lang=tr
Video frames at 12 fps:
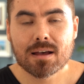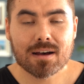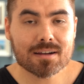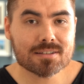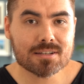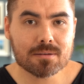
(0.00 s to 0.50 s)

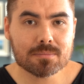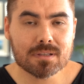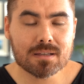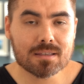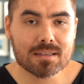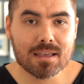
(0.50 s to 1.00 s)

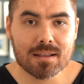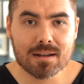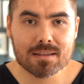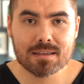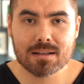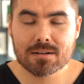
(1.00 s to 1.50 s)
Akşamda
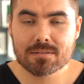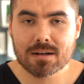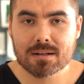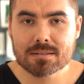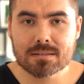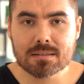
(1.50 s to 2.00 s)
Gerenger'e
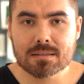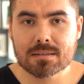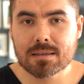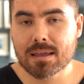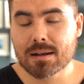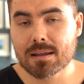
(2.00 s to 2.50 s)

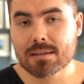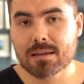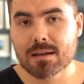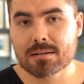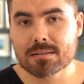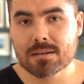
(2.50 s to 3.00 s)
vardık.
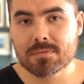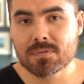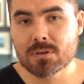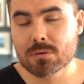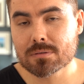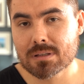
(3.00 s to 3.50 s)
Gerenger'de
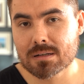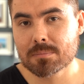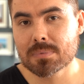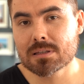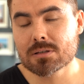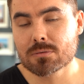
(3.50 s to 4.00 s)

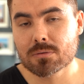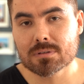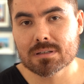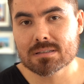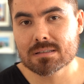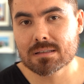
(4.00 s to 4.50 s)
fiyortların bitiş
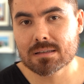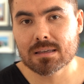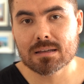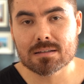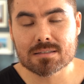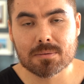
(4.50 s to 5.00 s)

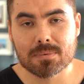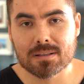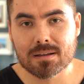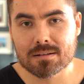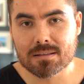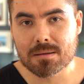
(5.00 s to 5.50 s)
noktasındaki
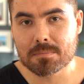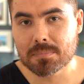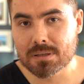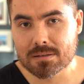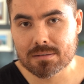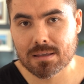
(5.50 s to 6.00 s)
kasabalardan
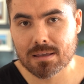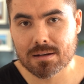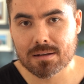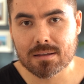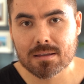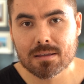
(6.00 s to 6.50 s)
bir
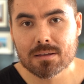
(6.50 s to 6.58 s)
diğeri.